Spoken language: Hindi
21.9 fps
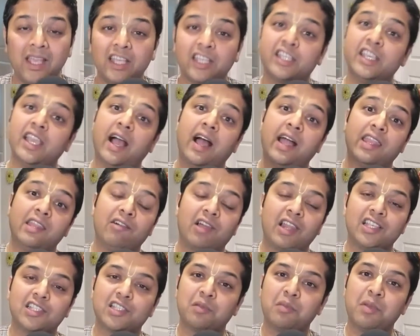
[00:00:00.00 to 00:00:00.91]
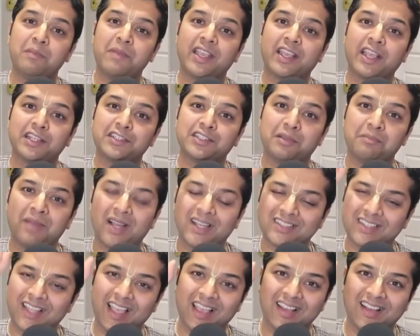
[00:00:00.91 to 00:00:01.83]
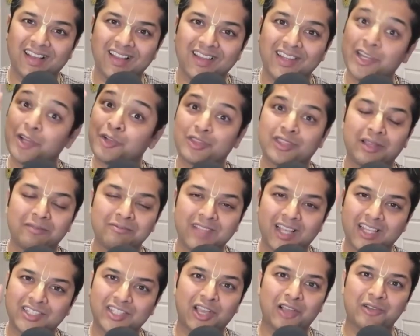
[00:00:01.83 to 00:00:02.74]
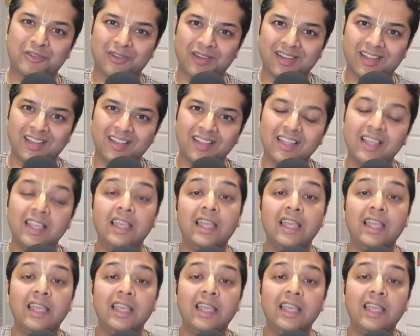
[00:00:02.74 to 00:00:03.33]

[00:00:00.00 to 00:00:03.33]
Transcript: कि आने वाले समय में एक ऐसा भक्त आएगा नरोत्तम दास ठाकुर हाँ